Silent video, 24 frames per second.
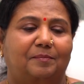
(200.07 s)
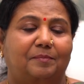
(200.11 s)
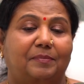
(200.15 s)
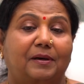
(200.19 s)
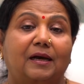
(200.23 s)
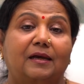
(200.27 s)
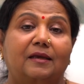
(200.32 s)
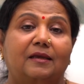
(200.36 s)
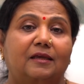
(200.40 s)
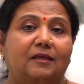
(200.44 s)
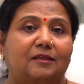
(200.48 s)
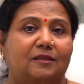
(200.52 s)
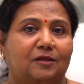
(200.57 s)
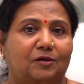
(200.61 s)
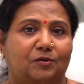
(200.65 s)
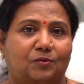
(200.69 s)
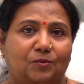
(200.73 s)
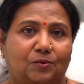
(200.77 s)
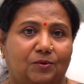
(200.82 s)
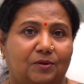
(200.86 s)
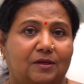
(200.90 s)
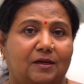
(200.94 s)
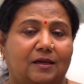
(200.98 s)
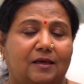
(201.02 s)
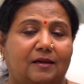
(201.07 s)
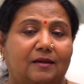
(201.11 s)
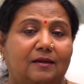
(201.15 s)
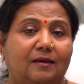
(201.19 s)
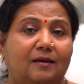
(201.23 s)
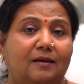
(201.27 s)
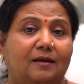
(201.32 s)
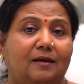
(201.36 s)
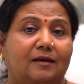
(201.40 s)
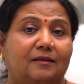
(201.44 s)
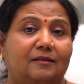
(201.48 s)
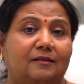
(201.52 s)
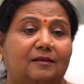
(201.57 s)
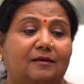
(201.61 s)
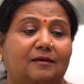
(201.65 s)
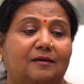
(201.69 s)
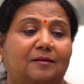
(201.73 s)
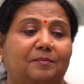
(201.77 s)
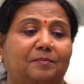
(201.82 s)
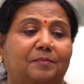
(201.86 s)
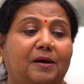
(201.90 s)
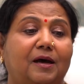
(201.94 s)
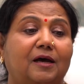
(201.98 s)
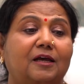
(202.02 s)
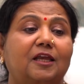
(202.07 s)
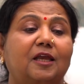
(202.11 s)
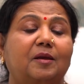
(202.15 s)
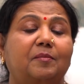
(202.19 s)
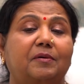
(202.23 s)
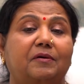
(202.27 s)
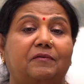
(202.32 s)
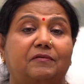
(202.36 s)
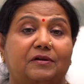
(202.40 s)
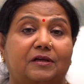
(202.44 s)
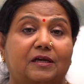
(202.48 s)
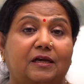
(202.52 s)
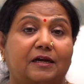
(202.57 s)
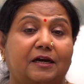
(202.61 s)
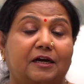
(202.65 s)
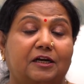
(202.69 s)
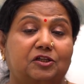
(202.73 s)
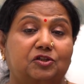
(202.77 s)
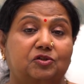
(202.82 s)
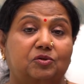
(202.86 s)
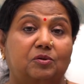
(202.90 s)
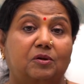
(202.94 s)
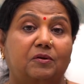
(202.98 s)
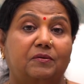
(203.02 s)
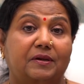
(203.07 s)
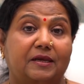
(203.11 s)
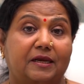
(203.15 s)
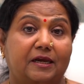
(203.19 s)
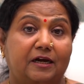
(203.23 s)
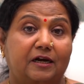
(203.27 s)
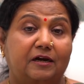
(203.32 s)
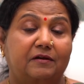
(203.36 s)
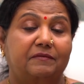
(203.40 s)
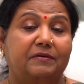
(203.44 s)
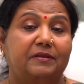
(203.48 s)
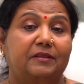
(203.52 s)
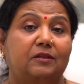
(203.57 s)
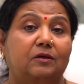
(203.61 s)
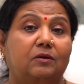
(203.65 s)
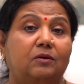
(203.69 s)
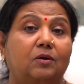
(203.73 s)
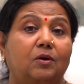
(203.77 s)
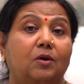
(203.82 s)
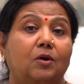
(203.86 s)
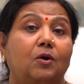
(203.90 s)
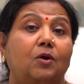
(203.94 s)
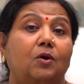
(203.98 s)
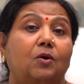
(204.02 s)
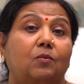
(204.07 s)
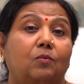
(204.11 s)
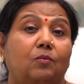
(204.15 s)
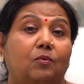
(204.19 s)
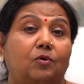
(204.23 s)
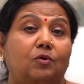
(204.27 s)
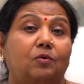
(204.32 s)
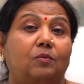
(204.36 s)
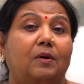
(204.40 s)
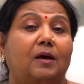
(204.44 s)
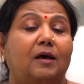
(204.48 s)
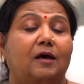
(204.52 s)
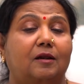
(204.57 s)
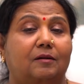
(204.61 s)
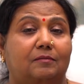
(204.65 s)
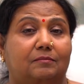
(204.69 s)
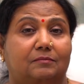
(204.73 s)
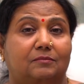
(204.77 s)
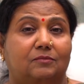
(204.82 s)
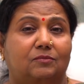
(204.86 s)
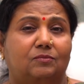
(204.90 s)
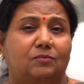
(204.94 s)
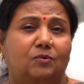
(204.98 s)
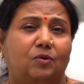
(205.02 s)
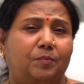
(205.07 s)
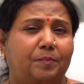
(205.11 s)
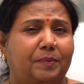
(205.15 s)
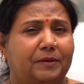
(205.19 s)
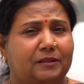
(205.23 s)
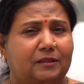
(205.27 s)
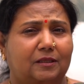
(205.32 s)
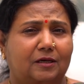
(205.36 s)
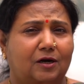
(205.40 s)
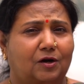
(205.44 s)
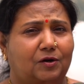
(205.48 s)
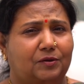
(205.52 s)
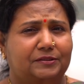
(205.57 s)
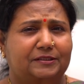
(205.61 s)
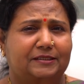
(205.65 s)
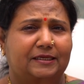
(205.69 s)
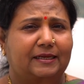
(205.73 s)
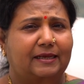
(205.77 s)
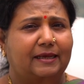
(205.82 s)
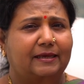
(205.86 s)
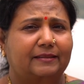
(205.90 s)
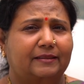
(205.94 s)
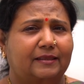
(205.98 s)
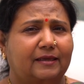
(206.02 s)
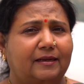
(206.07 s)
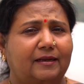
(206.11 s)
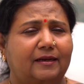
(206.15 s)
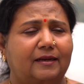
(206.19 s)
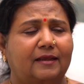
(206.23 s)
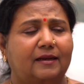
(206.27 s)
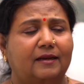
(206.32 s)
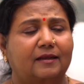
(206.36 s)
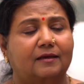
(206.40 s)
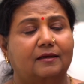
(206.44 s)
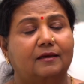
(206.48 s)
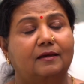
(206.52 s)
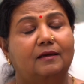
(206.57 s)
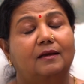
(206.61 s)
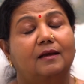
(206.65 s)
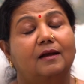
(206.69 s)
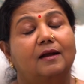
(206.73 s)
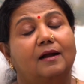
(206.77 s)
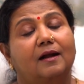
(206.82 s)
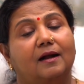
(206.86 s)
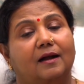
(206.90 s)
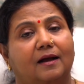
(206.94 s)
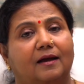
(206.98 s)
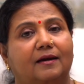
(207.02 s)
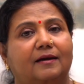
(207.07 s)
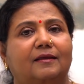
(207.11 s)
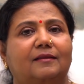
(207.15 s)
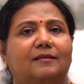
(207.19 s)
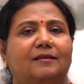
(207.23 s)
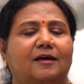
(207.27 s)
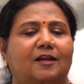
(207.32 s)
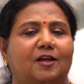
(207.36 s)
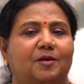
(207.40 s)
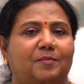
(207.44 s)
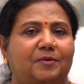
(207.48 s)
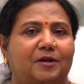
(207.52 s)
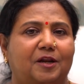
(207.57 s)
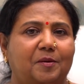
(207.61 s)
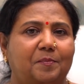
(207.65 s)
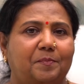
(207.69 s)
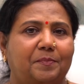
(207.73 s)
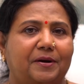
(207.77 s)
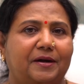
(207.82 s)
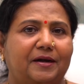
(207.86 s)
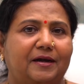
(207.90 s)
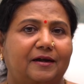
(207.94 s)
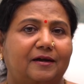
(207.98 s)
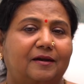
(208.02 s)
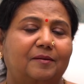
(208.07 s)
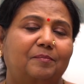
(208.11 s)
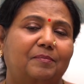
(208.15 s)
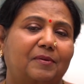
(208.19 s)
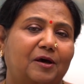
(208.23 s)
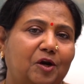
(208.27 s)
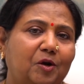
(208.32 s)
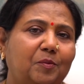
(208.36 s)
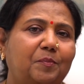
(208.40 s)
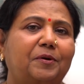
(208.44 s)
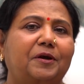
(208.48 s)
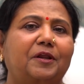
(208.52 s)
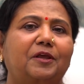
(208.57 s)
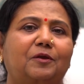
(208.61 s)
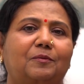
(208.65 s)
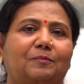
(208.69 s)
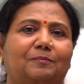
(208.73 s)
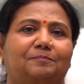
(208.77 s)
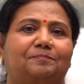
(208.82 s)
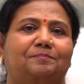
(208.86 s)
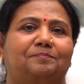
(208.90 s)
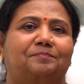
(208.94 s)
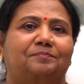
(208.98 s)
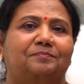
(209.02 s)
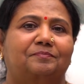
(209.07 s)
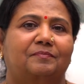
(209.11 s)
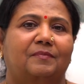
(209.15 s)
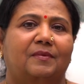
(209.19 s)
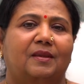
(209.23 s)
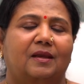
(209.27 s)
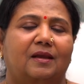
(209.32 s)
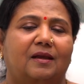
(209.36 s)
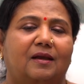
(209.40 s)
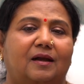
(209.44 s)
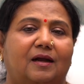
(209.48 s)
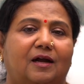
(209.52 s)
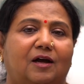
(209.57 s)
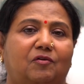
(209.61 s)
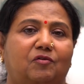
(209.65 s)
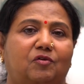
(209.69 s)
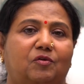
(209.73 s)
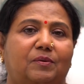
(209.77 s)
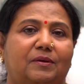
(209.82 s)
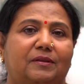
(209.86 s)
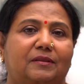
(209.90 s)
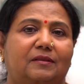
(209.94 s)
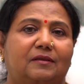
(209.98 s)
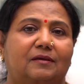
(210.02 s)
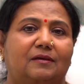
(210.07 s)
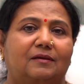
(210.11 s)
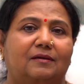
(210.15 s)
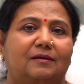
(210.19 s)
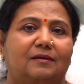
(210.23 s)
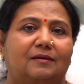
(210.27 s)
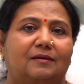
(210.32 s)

பாக்கியத்தை கொடுக்குறாரு அந்த பாக்கியம் அவருக்கு கிடச்சோன்னே அவர் கீழே வந்து ஒரு வாரமோ பத்து நாளோ சரியாக தெரியல எனக்கு அன்னதானம்லாம் பண்ணிவிட்டு மறுபடியும் அவர் வந்து